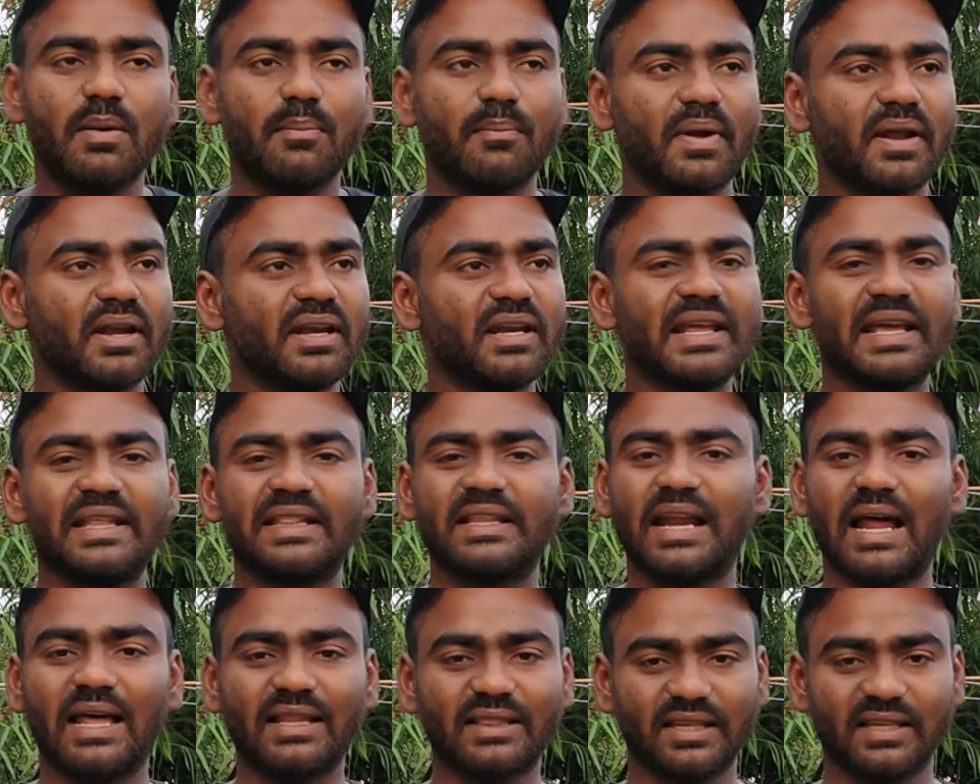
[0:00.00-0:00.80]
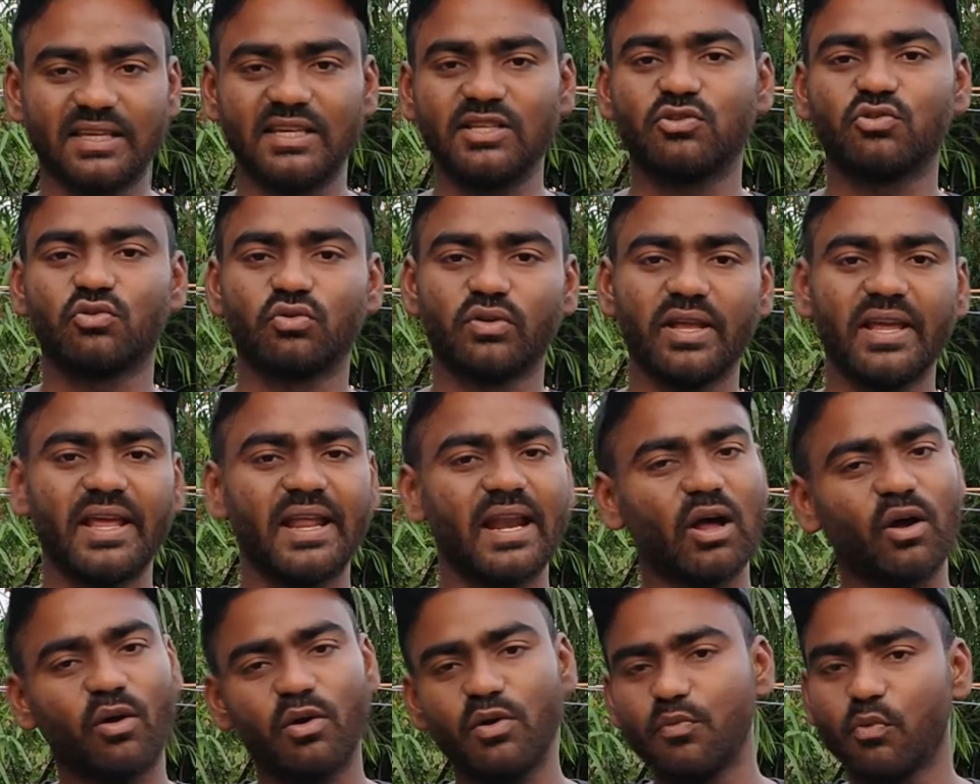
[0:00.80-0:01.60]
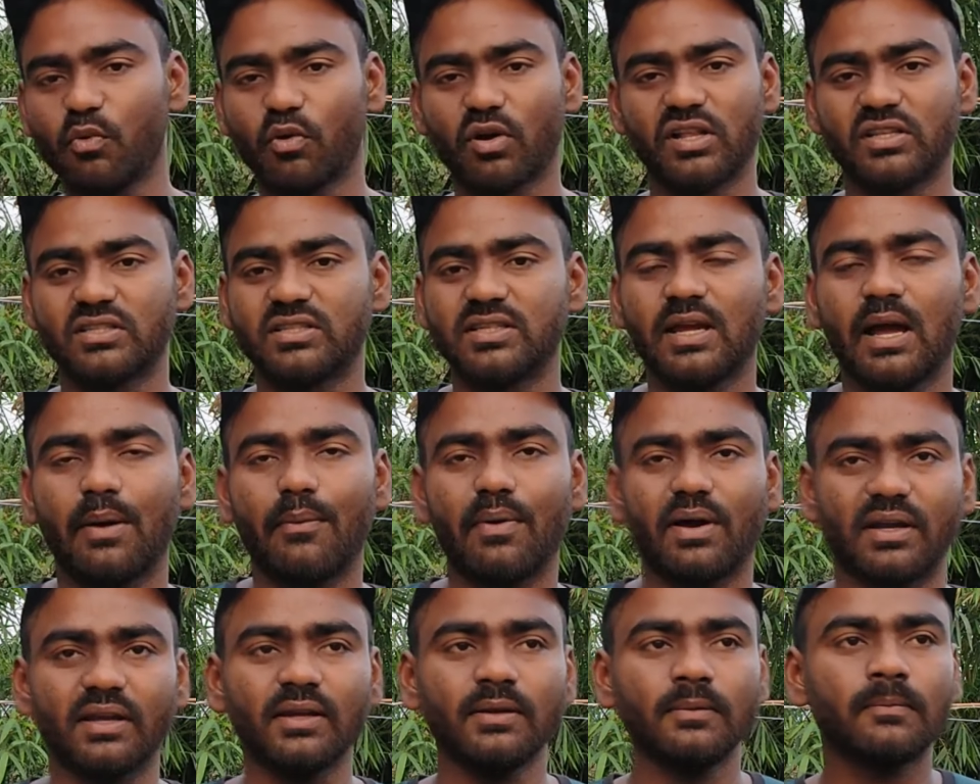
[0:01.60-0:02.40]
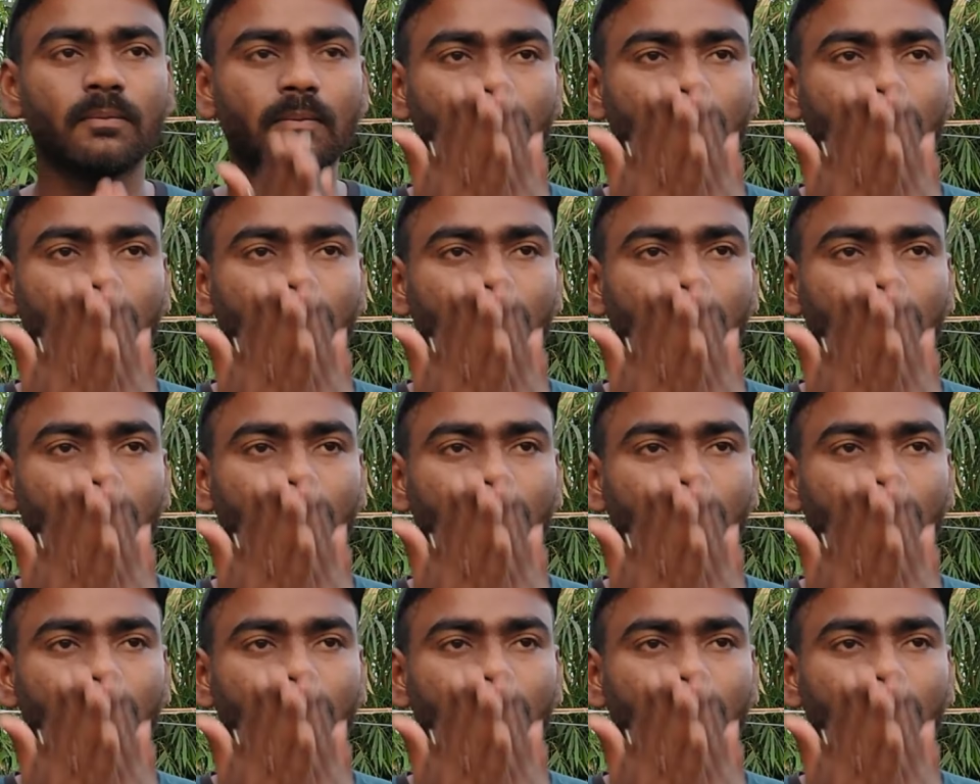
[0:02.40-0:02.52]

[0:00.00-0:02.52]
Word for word: মেনলি এদের হাতে কিছু নেই এরকমই বলেছে আমাকে